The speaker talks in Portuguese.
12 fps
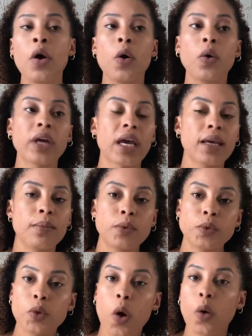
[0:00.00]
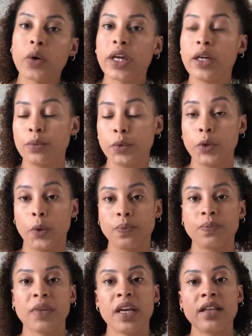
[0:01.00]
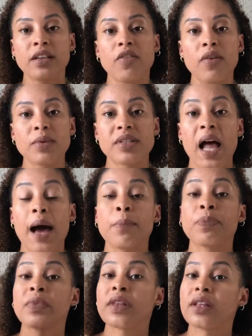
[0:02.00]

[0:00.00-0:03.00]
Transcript: o que que mudou, o que não mudou. Então vamos lá.